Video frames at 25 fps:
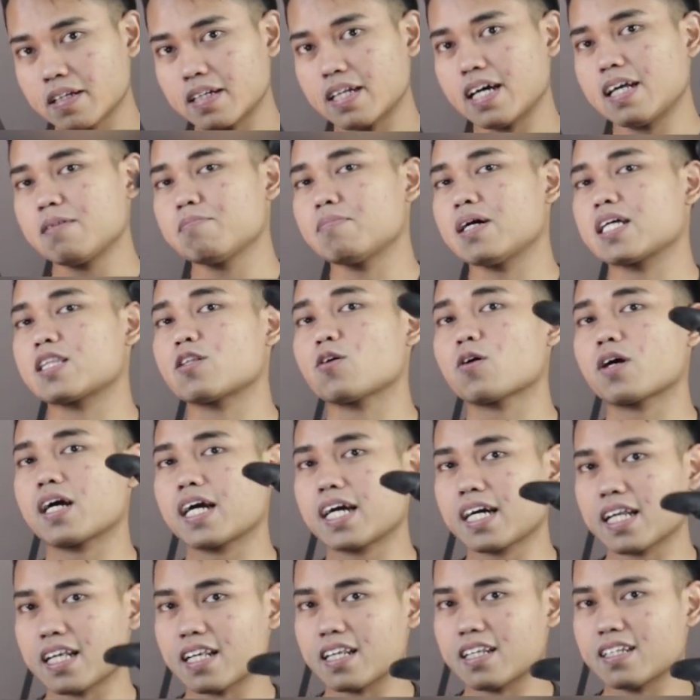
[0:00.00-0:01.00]
dan batok
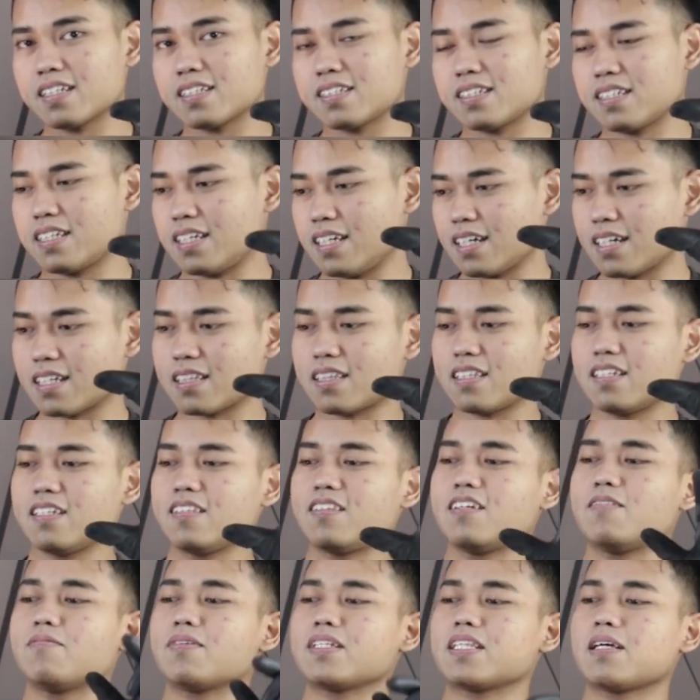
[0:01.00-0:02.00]
L. Ingat,
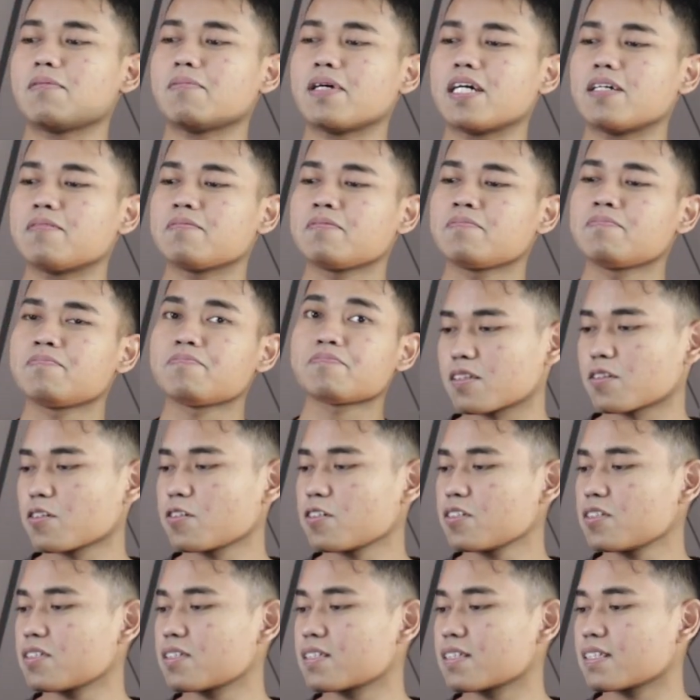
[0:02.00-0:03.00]
itu yang pertama.
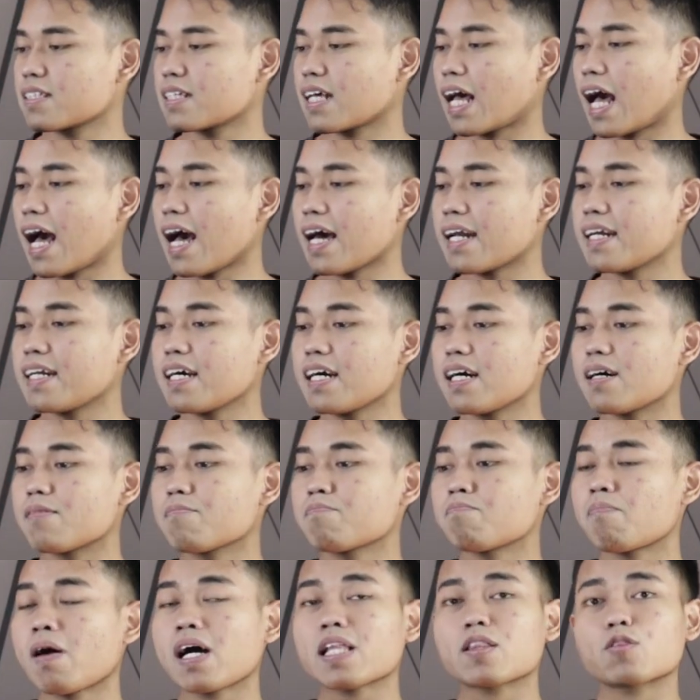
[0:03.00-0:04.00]
Terus ada
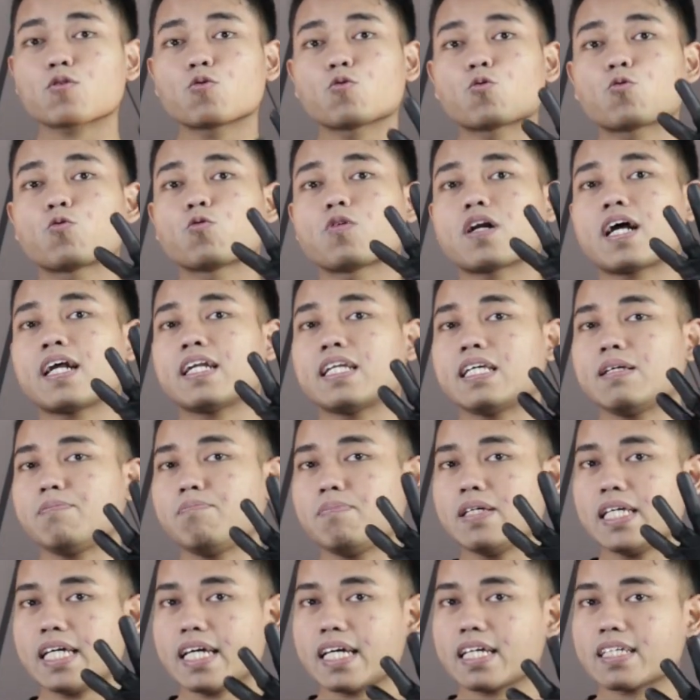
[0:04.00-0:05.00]
empat ukuran
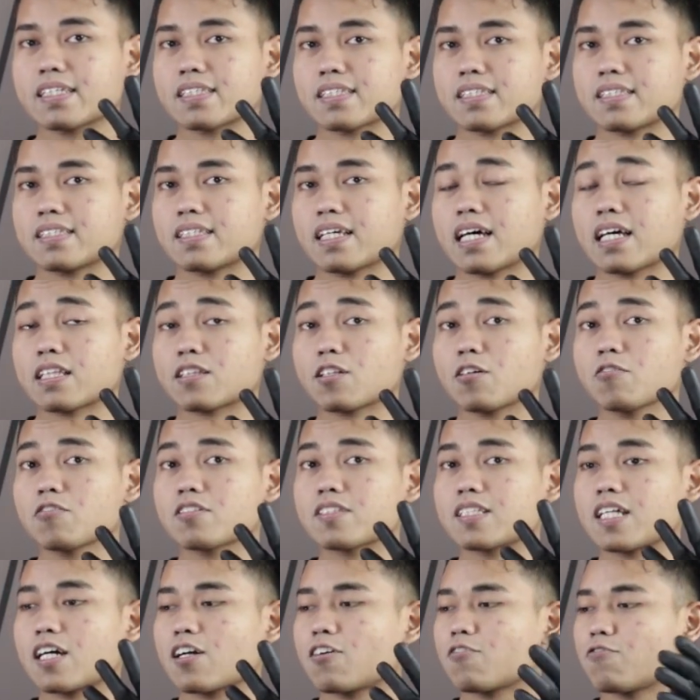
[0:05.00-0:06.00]
IPS atau
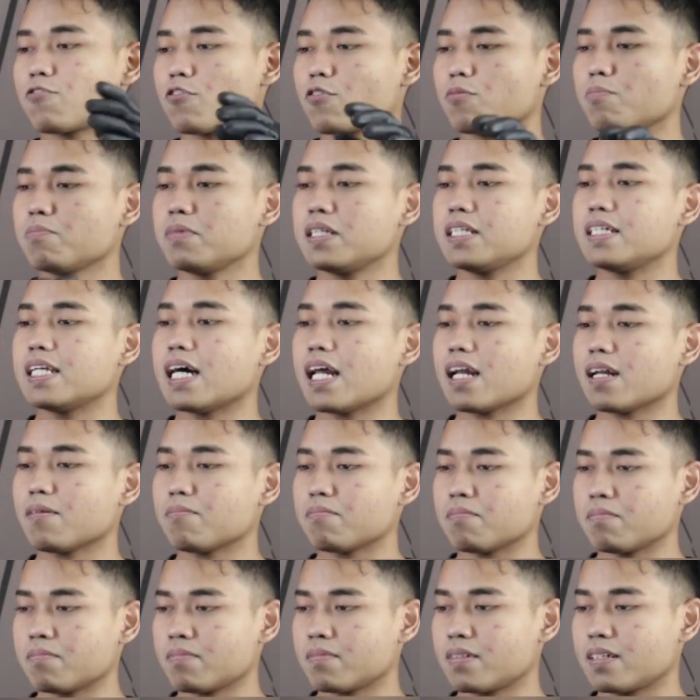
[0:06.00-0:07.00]
styrofoam di
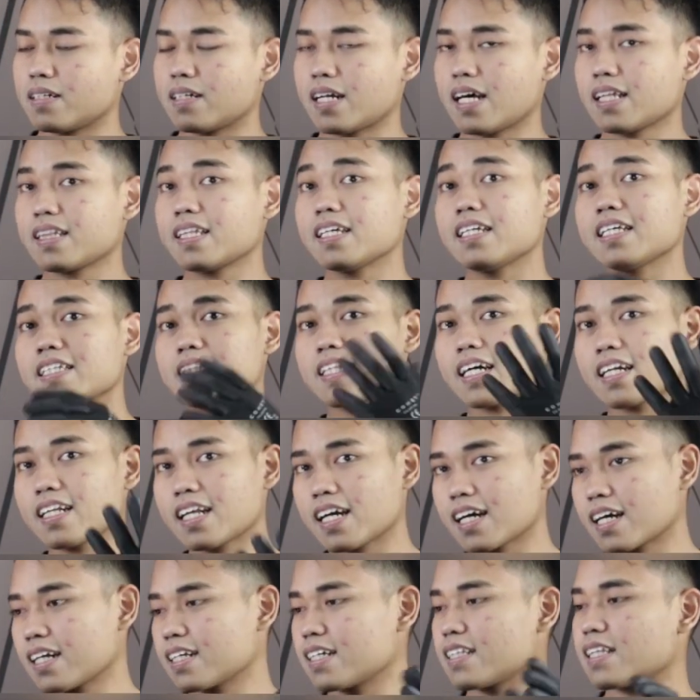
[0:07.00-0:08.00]
dalam. Nanti
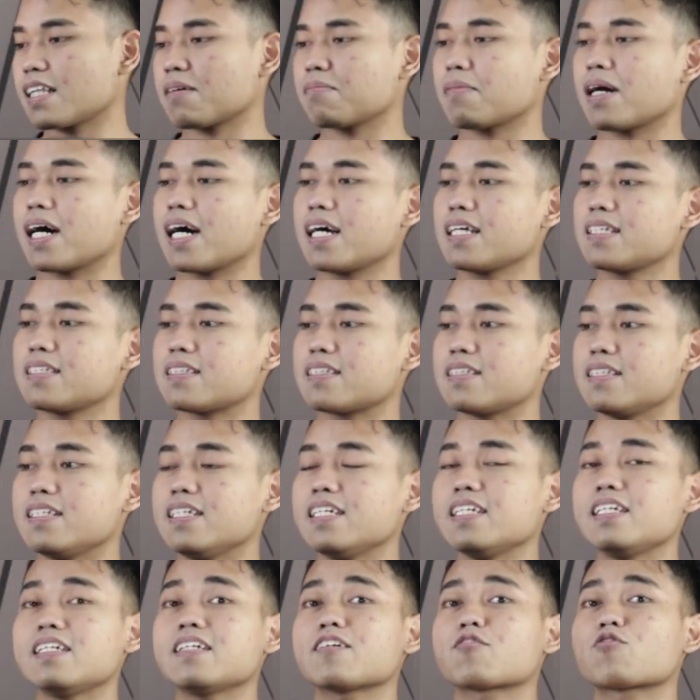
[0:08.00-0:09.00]
detailnya akan kita bahas
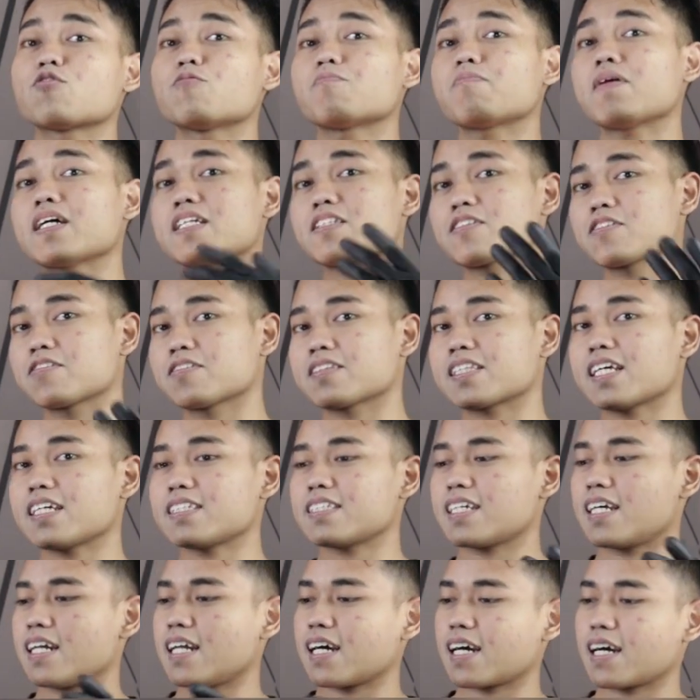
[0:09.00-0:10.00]
di kumpas
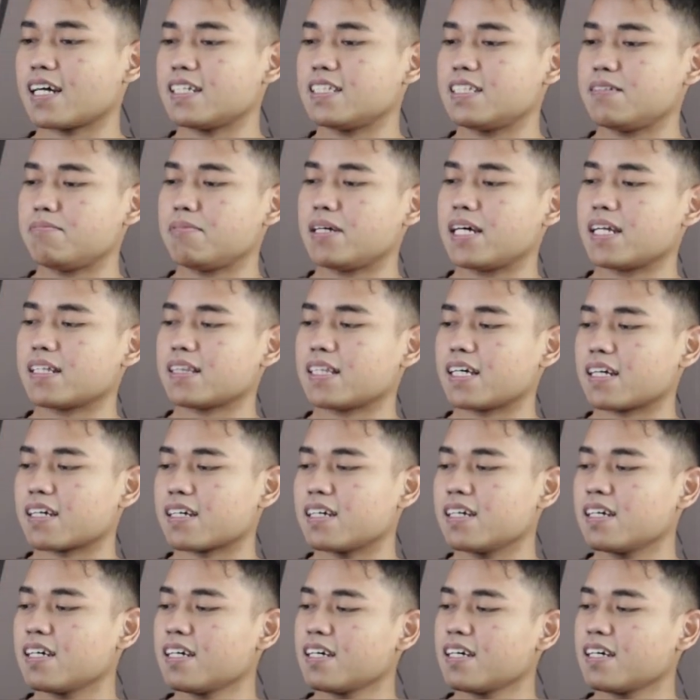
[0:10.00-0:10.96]
tuntas Sanaka GPR Tech.